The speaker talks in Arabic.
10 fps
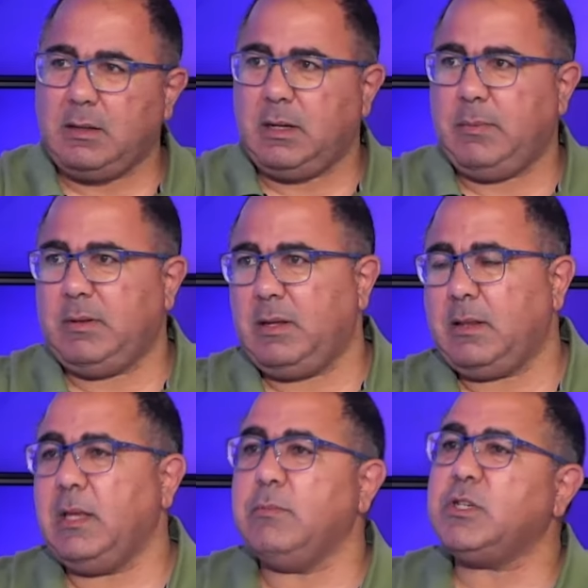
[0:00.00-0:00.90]
النباتات
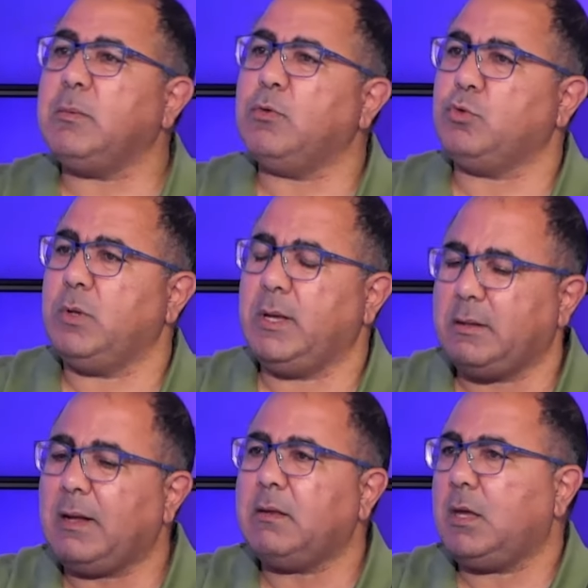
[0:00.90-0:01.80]
اللي هي مش موجوده يعني
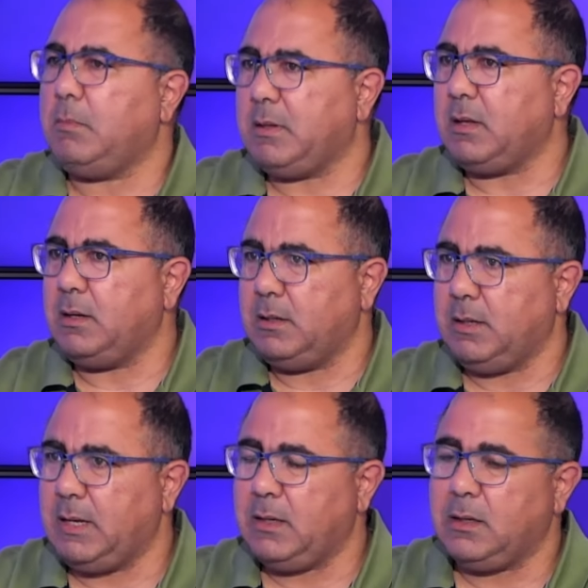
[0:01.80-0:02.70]
تعطيك مثل
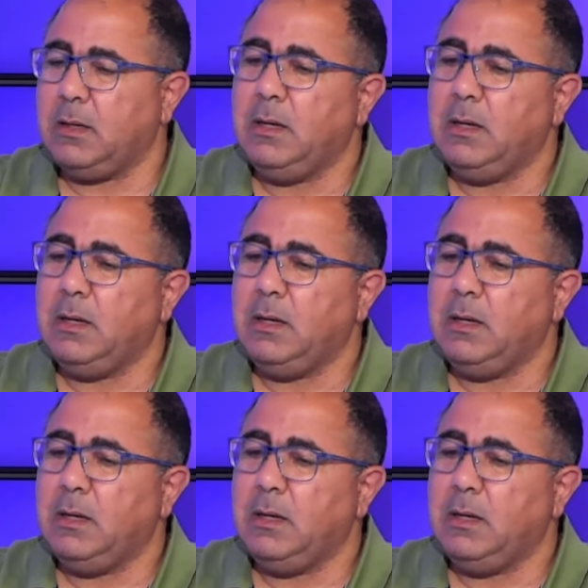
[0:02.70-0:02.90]
نهائيا